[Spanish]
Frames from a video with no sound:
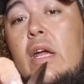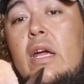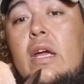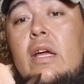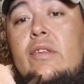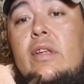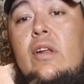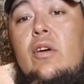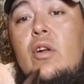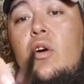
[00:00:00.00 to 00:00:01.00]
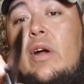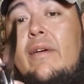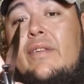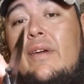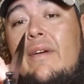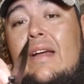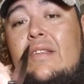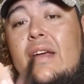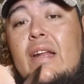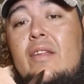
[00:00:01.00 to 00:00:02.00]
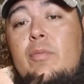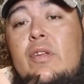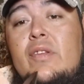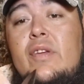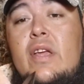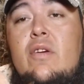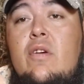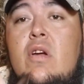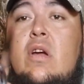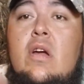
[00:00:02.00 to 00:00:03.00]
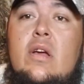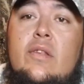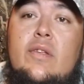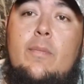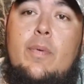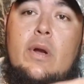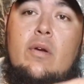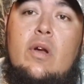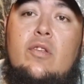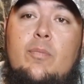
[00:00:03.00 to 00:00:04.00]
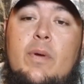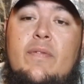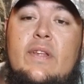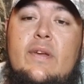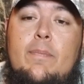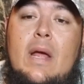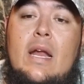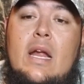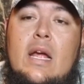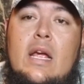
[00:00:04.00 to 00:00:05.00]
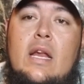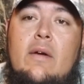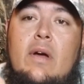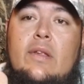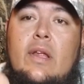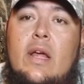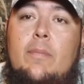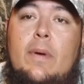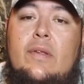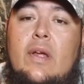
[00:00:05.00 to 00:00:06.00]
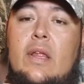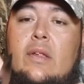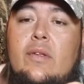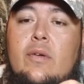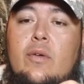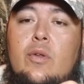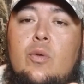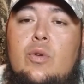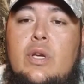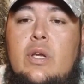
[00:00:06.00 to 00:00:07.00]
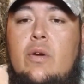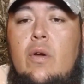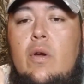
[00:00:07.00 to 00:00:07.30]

este, lo, que se va a hacer es muy sencillo. Se pone en una superficie plana y le vas a dar pasadas con tu cuchillo.